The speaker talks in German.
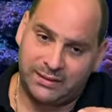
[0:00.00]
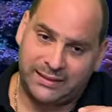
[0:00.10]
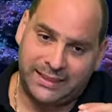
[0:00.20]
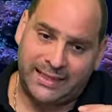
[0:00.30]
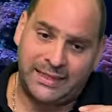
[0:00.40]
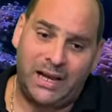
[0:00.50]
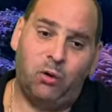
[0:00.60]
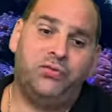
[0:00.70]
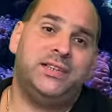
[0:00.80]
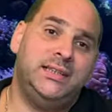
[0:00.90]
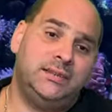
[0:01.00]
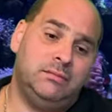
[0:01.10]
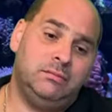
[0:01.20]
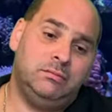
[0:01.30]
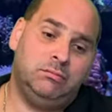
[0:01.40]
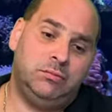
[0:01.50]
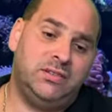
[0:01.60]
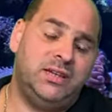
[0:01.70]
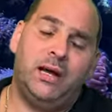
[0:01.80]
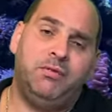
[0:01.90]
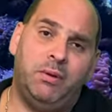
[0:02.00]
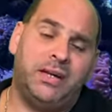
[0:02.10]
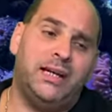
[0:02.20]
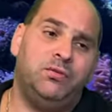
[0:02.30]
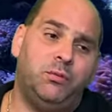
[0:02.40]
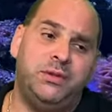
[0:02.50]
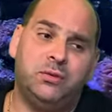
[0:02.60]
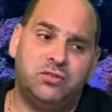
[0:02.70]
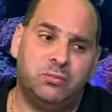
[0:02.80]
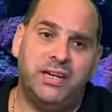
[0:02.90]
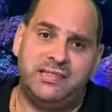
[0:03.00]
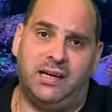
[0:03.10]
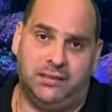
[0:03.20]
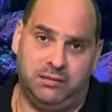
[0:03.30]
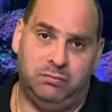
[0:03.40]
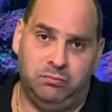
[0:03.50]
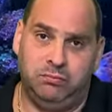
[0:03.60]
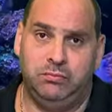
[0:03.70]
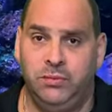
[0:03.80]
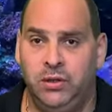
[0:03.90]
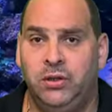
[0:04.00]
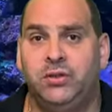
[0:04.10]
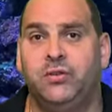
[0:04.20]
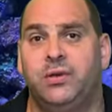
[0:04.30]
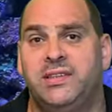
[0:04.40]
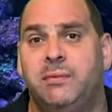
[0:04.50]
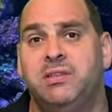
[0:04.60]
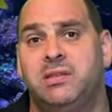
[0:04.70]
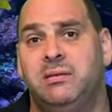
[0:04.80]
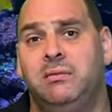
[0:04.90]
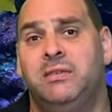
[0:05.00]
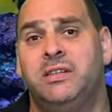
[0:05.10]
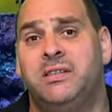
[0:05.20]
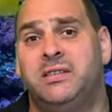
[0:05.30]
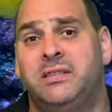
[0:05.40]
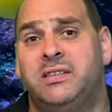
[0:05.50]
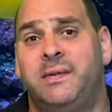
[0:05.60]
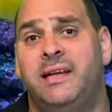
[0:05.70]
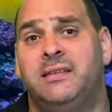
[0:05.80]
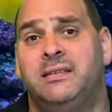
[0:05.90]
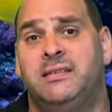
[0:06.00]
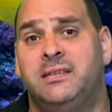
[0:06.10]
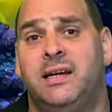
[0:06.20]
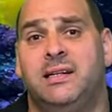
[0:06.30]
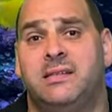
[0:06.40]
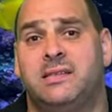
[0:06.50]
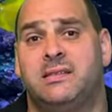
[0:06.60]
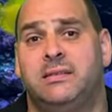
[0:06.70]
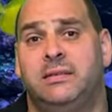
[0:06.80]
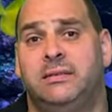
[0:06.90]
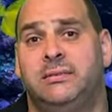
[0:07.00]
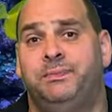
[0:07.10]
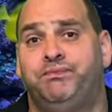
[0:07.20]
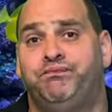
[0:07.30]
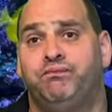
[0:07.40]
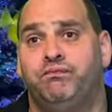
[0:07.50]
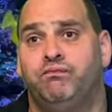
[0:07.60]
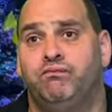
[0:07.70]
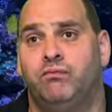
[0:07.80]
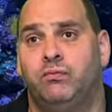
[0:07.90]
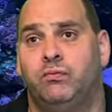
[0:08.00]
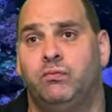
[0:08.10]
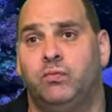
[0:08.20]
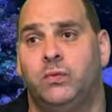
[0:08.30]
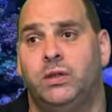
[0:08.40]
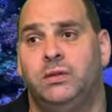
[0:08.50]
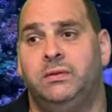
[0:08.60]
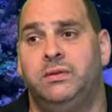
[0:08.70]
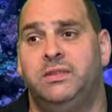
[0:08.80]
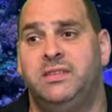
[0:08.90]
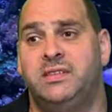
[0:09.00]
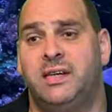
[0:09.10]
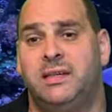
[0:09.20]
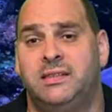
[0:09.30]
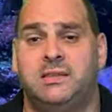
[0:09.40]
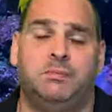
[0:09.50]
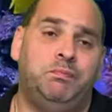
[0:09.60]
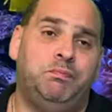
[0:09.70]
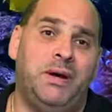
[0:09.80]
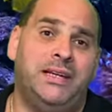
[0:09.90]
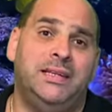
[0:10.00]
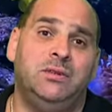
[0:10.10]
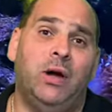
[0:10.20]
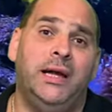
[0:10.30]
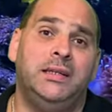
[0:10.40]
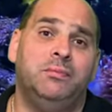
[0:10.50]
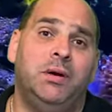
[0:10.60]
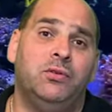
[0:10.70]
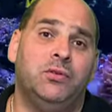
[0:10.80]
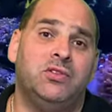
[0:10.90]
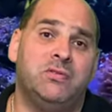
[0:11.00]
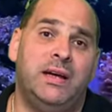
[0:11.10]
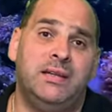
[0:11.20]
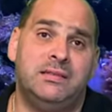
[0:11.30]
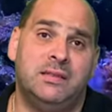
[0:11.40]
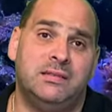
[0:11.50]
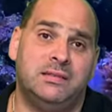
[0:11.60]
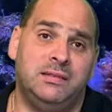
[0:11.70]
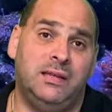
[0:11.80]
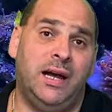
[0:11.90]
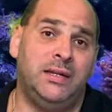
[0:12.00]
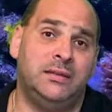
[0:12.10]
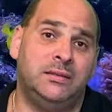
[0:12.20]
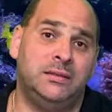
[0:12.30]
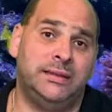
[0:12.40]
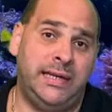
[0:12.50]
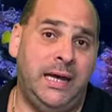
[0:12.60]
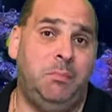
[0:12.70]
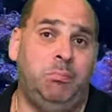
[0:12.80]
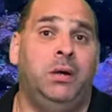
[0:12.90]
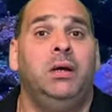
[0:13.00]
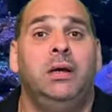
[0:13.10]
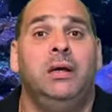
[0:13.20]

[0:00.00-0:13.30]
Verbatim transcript: der kann auftreten, dass sie einfach mal keine Verbindung zum Netz hat. So, jetzt habe ich eine zweite Sicherheits, ähm, ein Sicherheitspaket noch eingebaut und zwar ist das eine Cam.